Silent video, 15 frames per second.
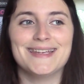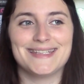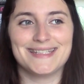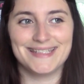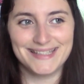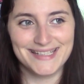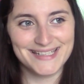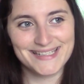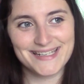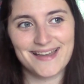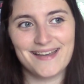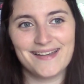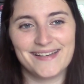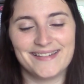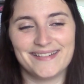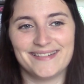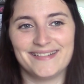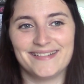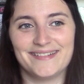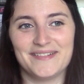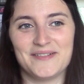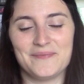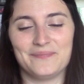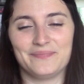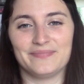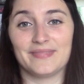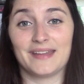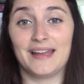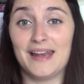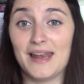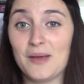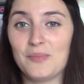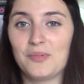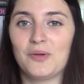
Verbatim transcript: J'ai déjà euh, la